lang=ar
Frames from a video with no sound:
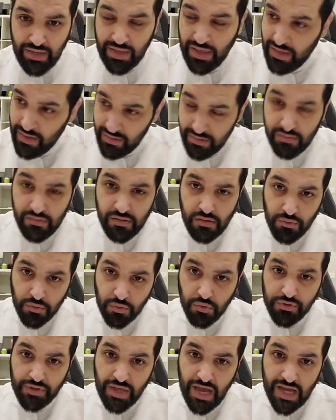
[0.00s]
لك انا
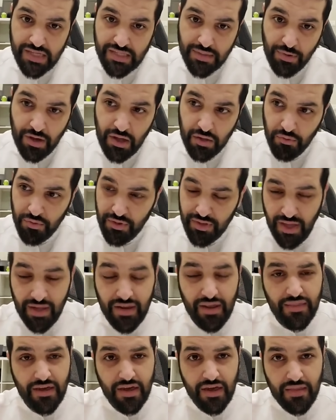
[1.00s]
نروح انت حاسب قانوني
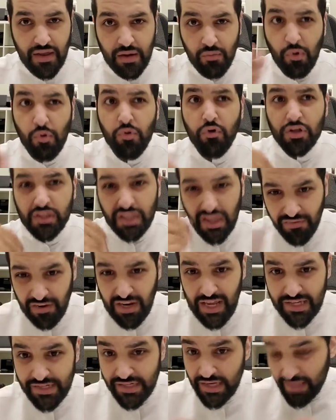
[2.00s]
يعني اذا اذا الموضوع
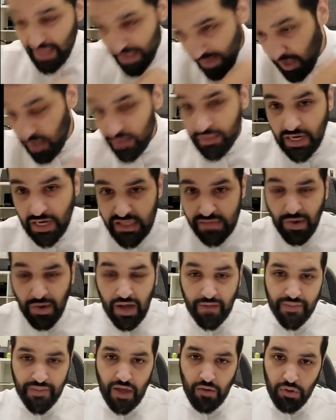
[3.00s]
تفليصه ترى حط الاسماء
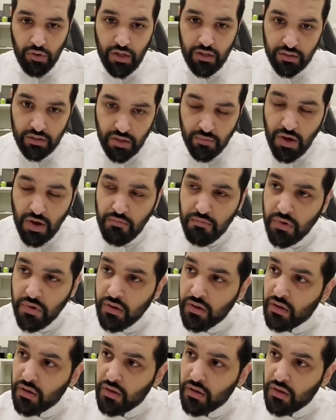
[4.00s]
على الطاوله تمام